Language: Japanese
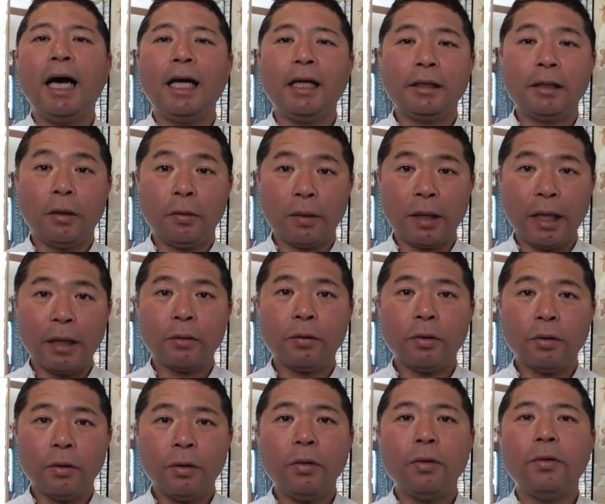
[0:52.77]
あなたの健
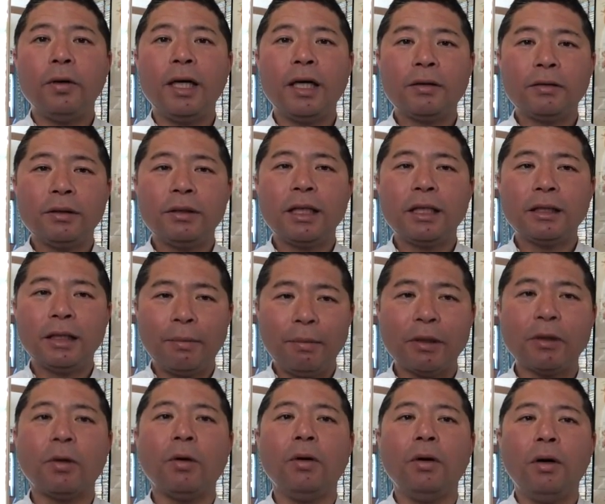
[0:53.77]
康のお役に立て
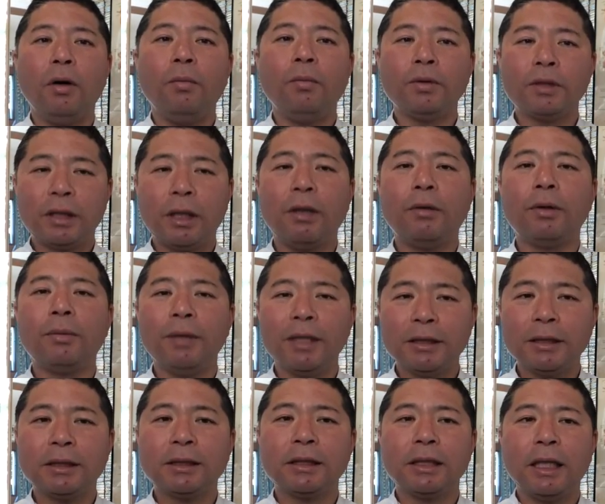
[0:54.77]
ばと思っており
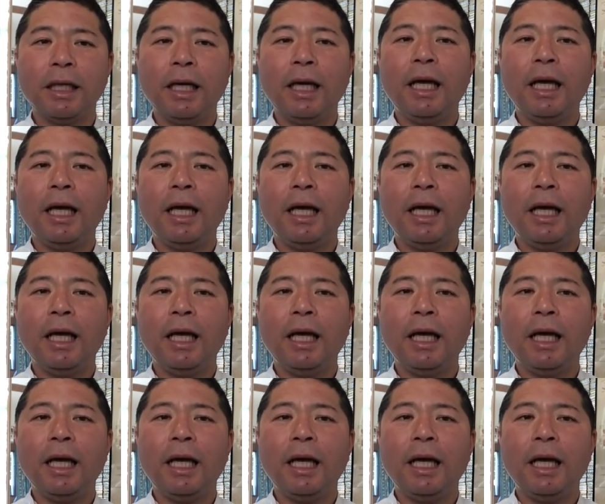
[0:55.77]
ます。